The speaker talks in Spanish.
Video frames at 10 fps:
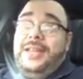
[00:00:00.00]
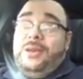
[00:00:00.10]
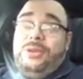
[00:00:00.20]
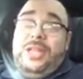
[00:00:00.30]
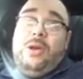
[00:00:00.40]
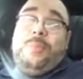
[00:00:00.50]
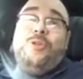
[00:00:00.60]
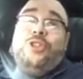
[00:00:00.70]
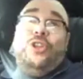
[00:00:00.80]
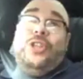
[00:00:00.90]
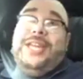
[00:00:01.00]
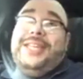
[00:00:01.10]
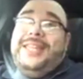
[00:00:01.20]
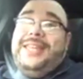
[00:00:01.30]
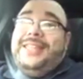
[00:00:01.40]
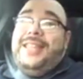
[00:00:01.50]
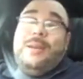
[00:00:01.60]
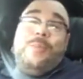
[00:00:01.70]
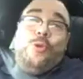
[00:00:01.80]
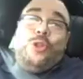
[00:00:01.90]
que usted o el punto
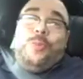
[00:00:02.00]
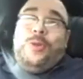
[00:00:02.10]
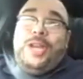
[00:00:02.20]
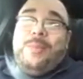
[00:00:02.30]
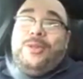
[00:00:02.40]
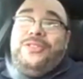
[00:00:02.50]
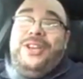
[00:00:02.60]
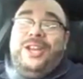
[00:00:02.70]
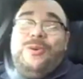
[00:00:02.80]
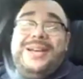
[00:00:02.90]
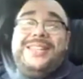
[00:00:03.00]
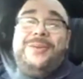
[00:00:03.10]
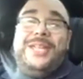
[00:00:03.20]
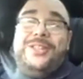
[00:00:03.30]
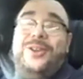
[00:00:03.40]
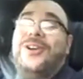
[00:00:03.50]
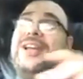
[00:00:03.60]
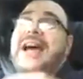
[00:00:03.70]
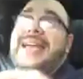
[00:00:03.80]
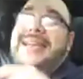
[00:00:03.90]
del mundo podríamos decir que nos va a estar viendo,
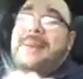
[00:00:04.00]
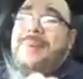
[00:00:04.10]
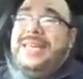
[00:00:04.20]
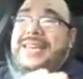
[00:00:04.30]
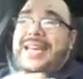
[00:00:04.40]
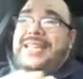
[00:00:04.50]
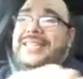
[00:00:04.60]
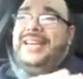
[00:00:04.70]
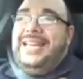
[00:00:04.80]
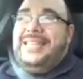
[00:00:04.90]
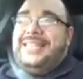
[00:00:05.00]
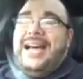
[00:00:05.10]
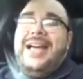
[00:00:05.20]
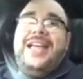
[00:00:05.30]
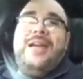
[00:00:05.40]
ahí en la página de internet está.